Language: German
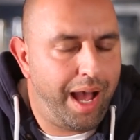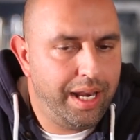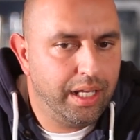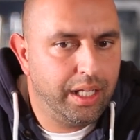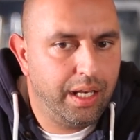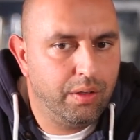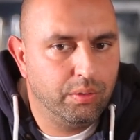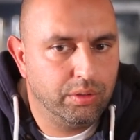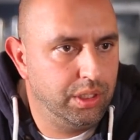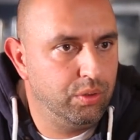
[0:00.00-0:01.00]

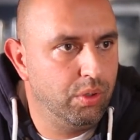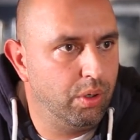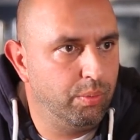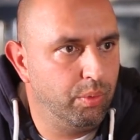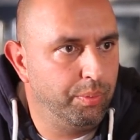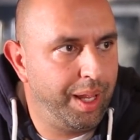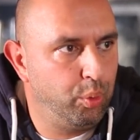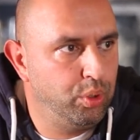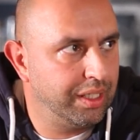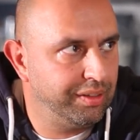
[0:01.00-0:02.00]
Anerkennung, nicht nur um, um
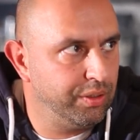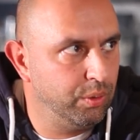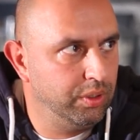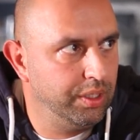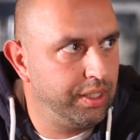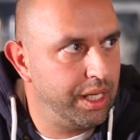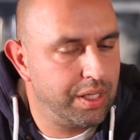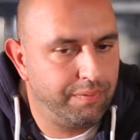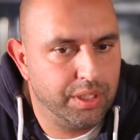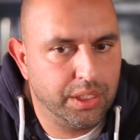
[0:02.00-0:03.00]
Reputation
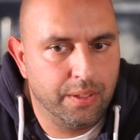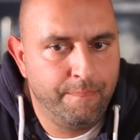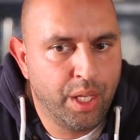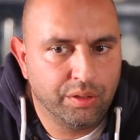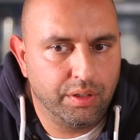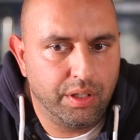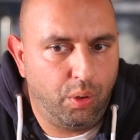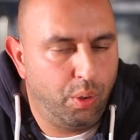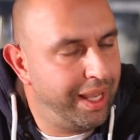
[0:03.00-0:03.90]
gesellschaftliche, sondern auch um